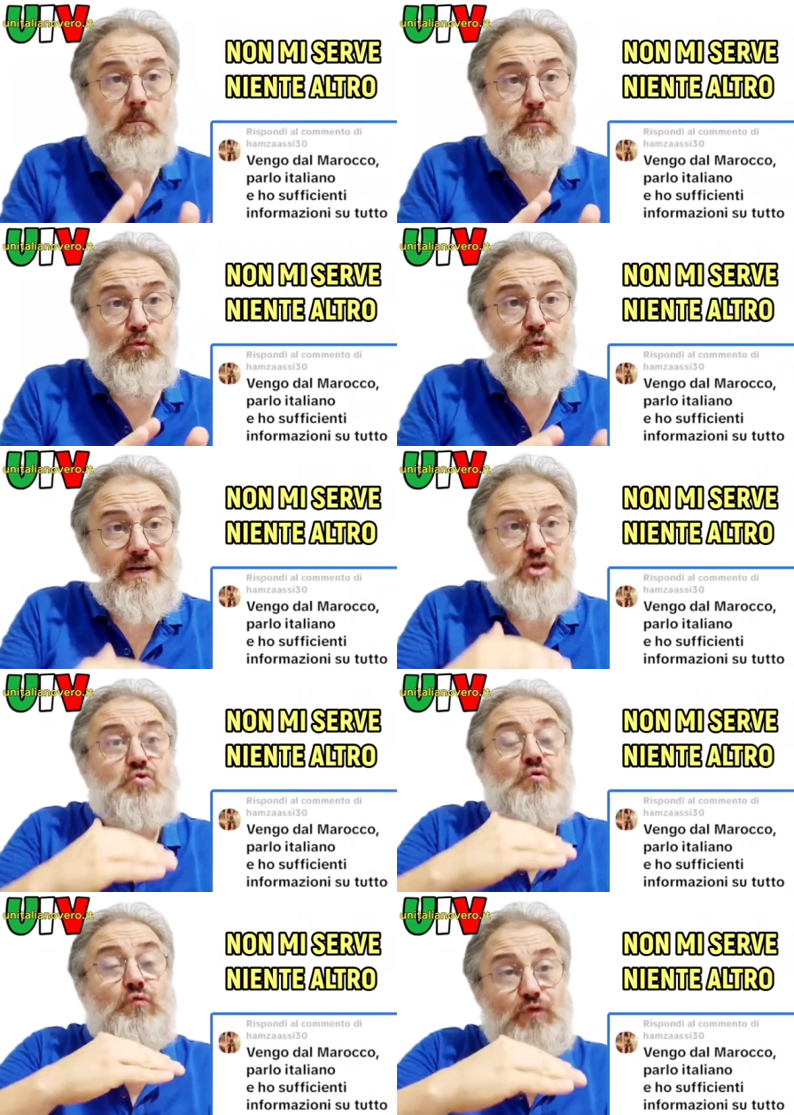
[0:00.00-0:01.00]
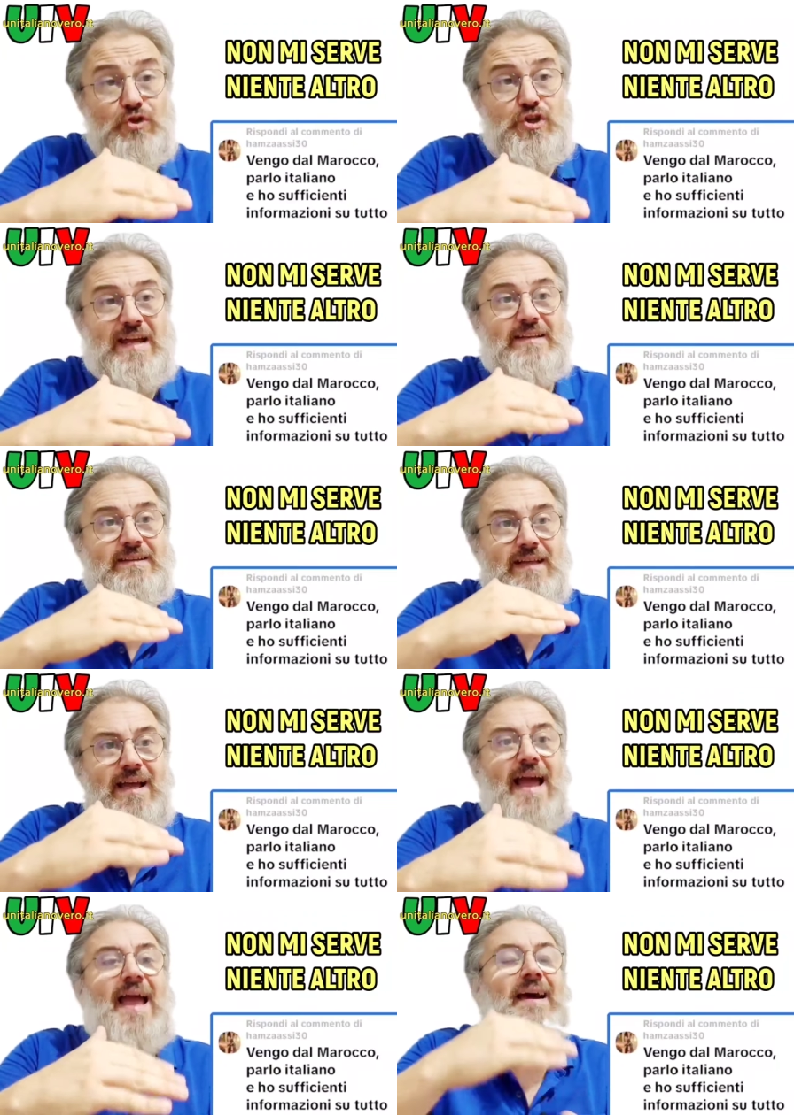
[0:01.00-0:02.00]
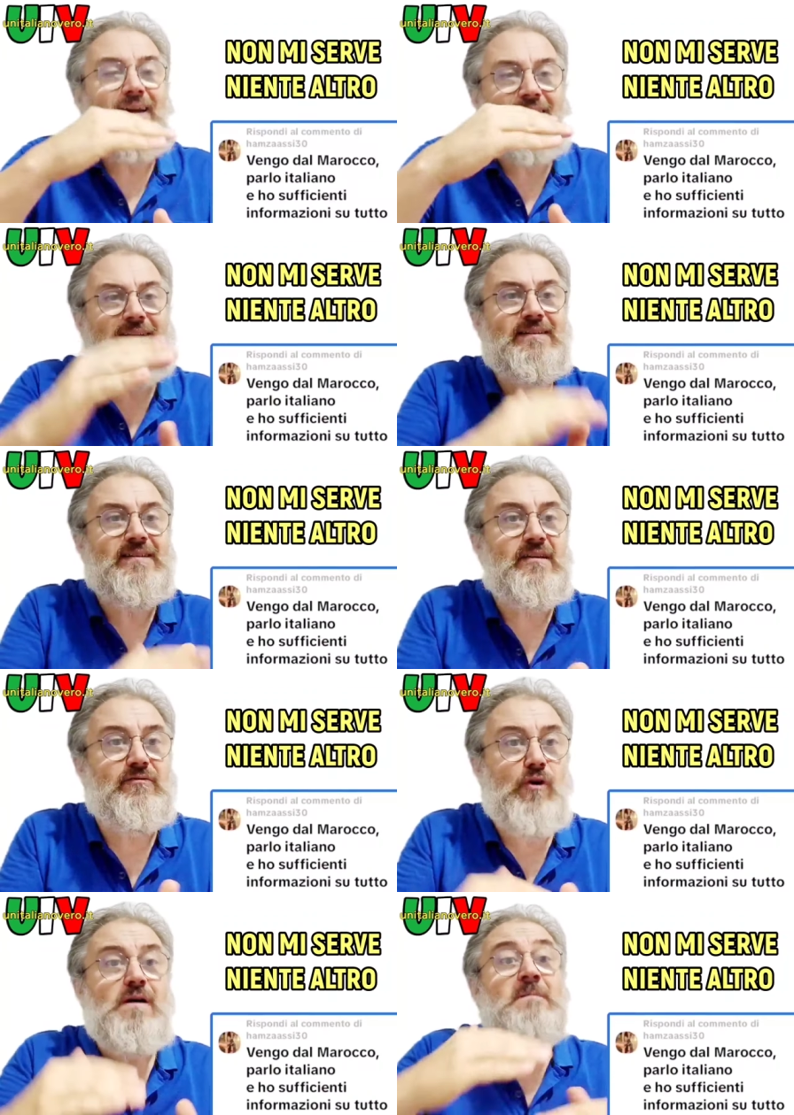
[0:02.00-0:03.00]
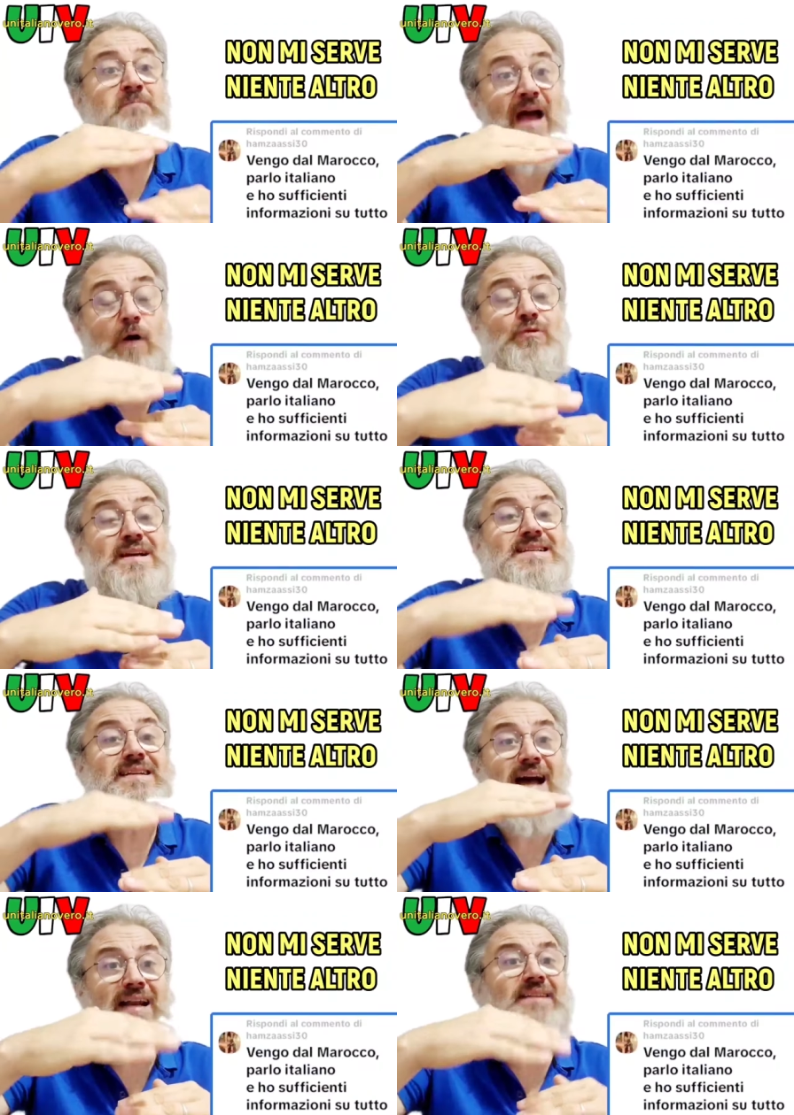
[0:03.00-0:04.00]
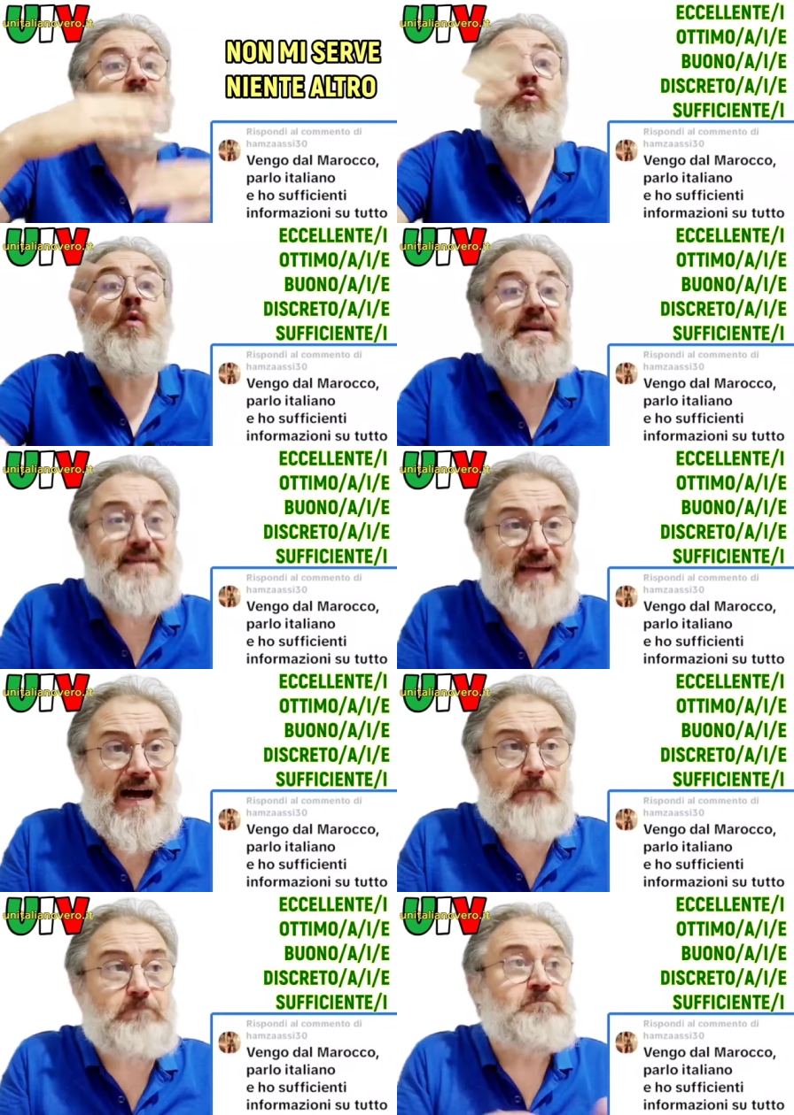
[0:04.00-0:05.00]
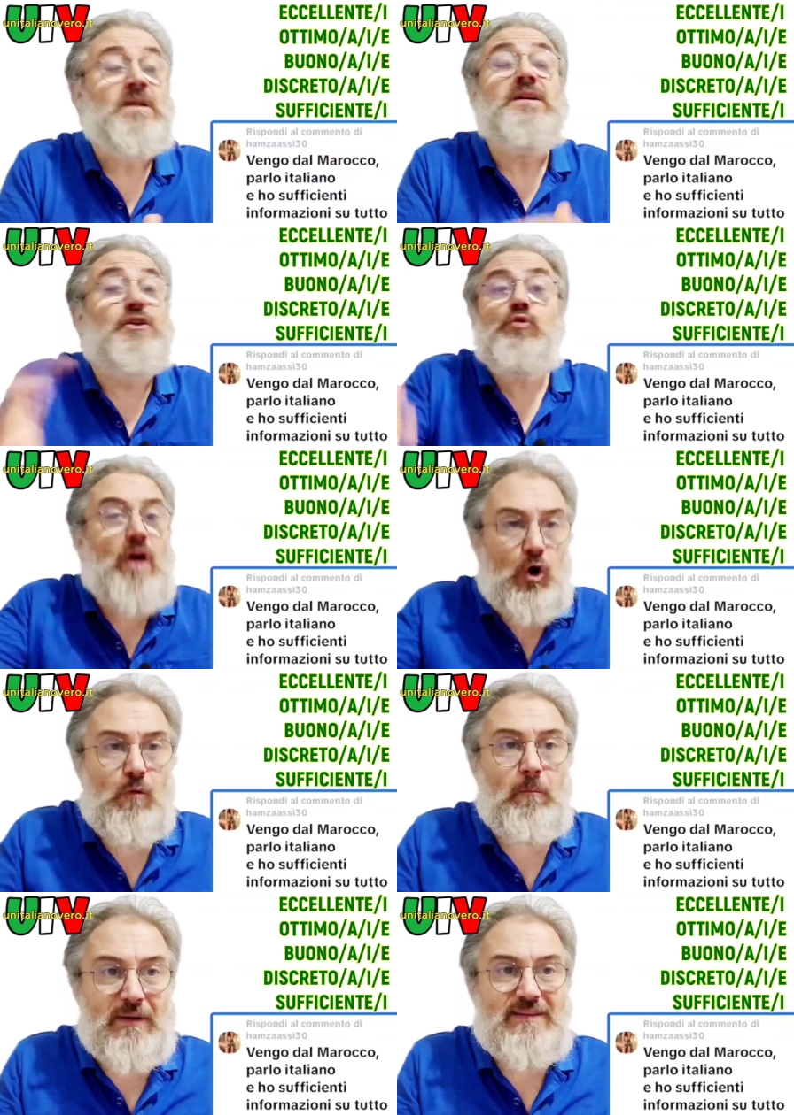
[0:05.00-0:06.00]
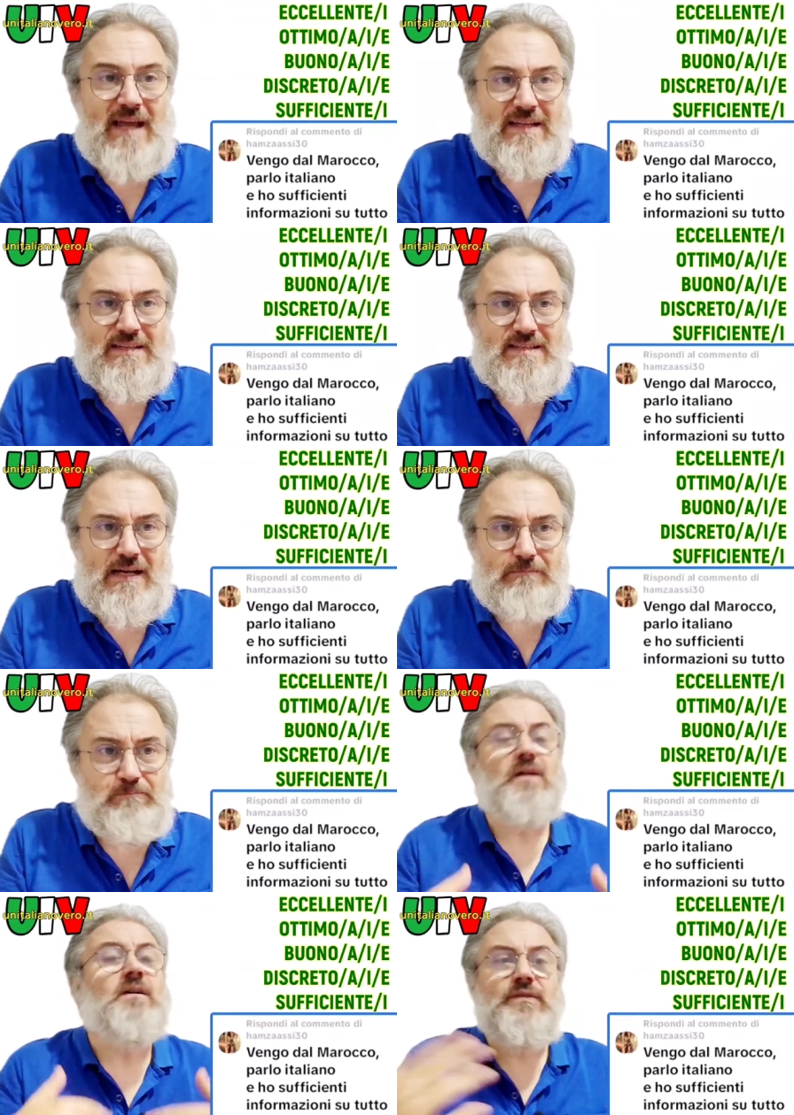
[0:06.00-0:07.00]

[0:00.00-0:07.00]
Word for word: oppure sufficiente è relativo a una scala di qualità di una competenza,